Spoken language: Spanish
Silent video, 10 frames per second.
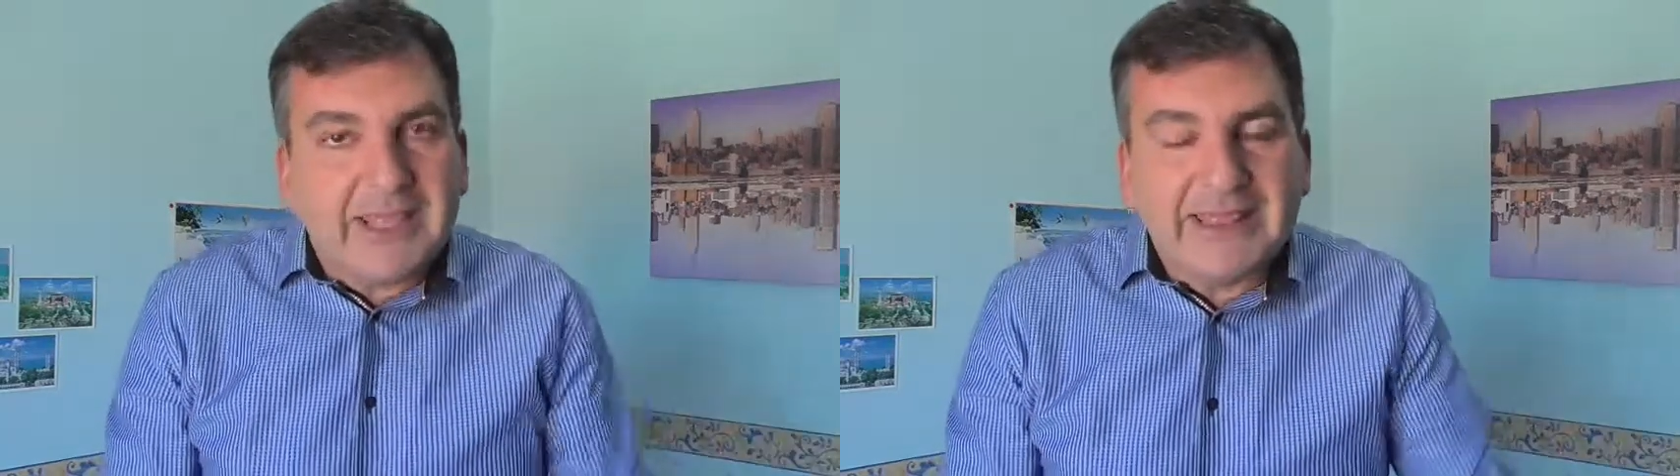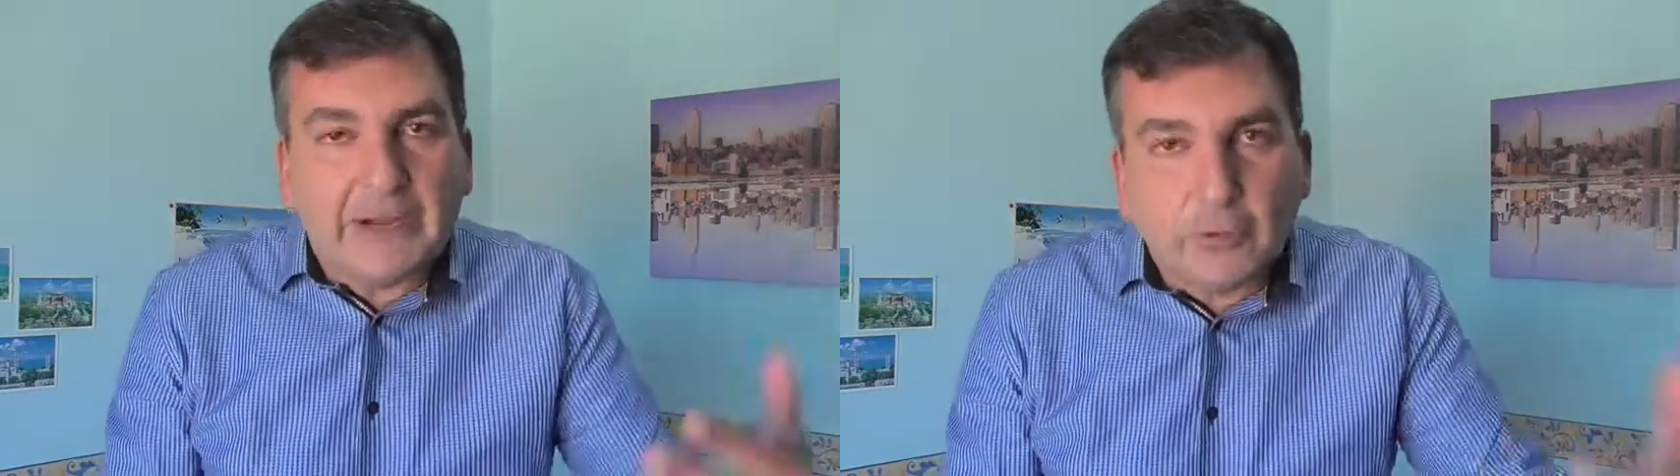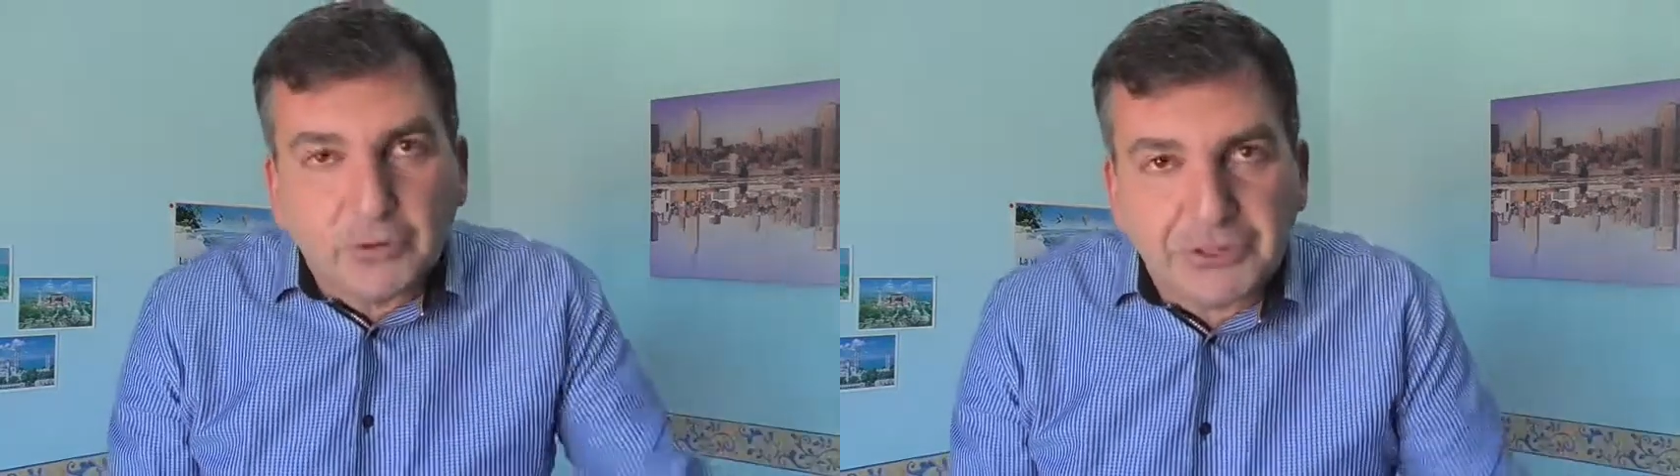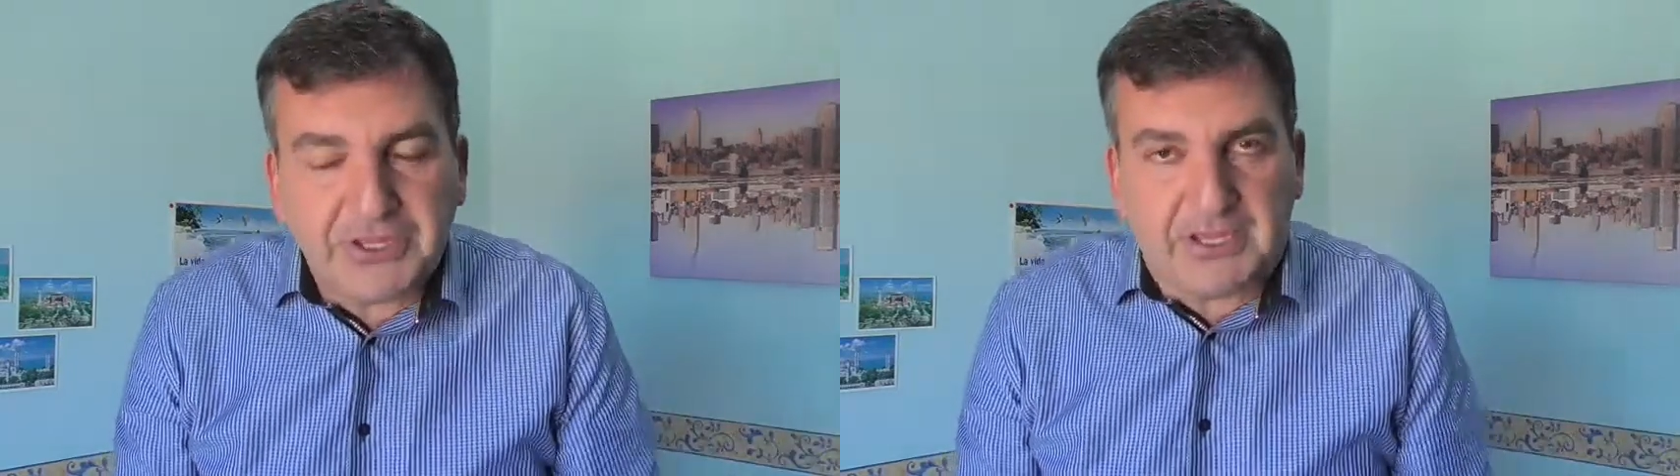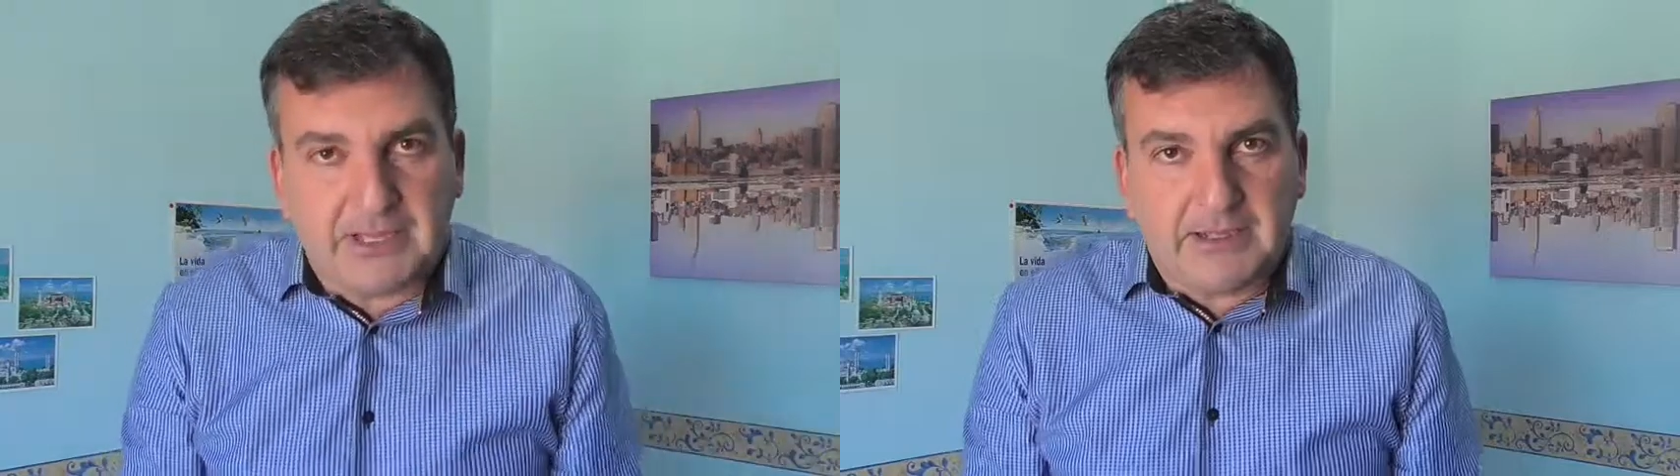y
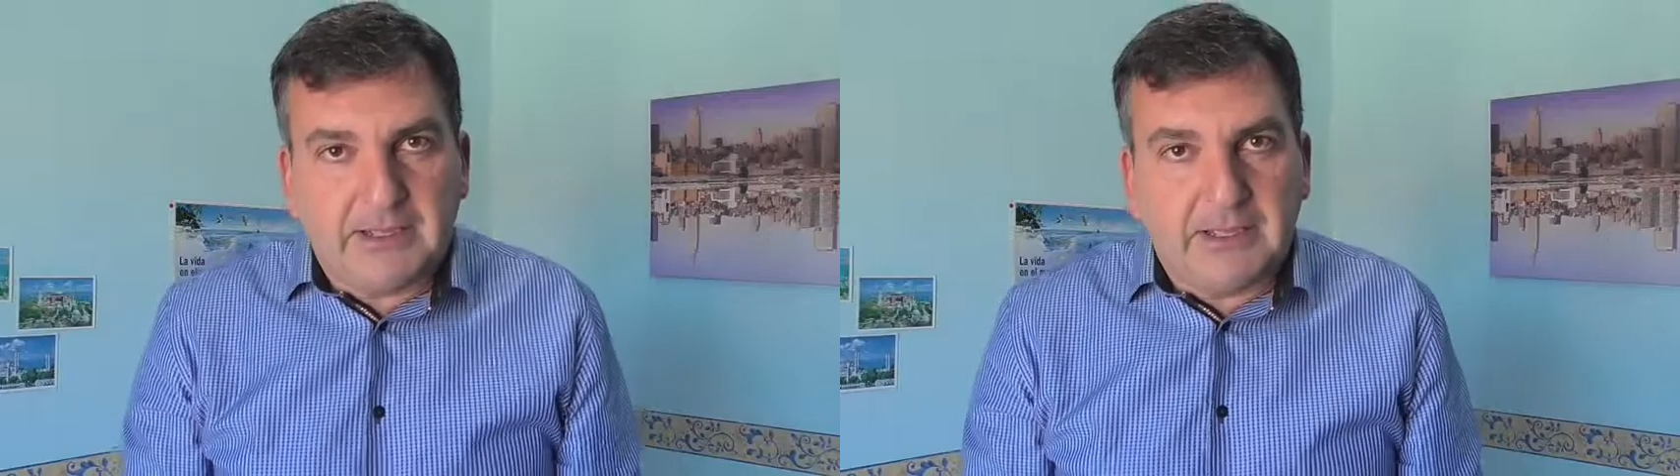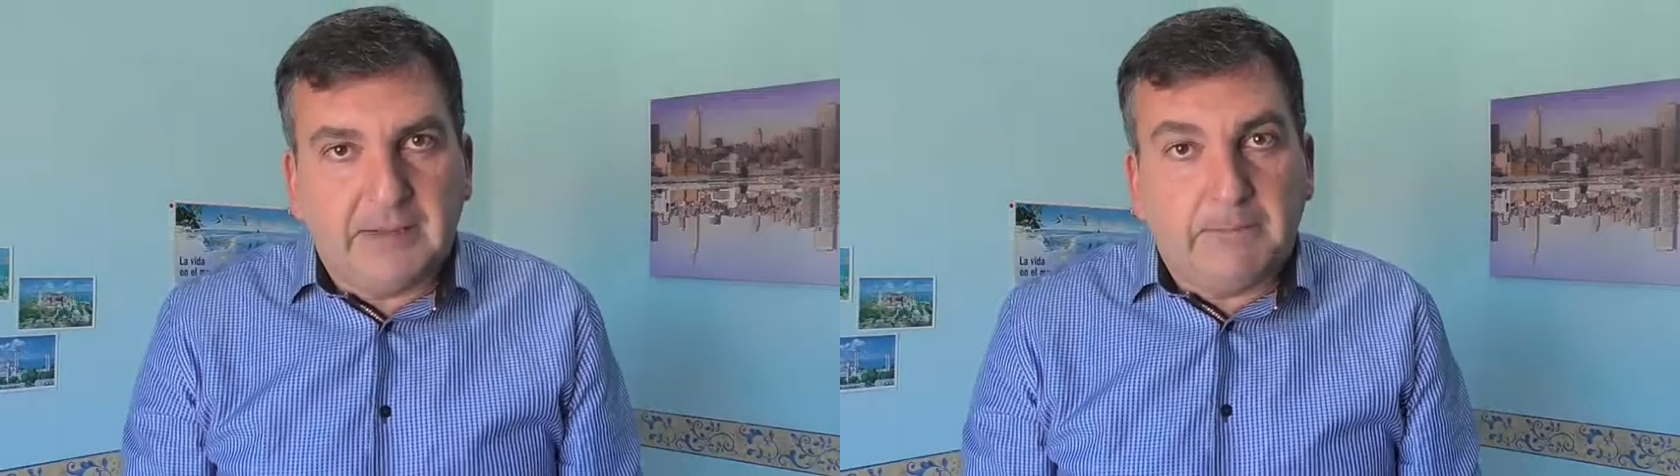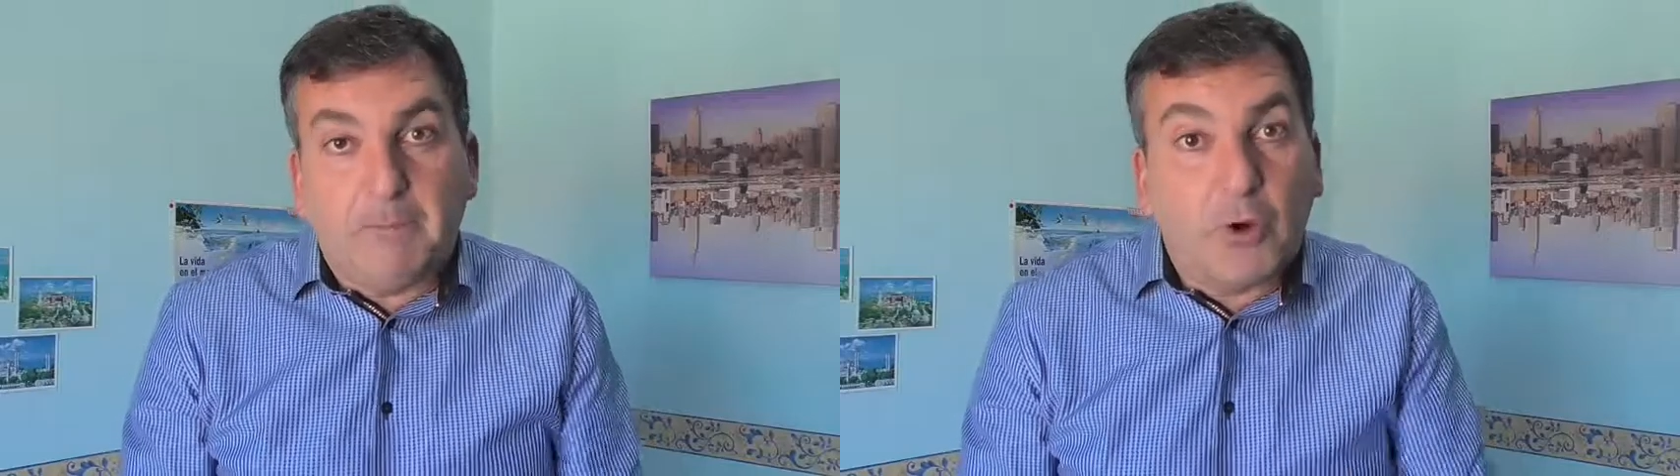denuncia eh,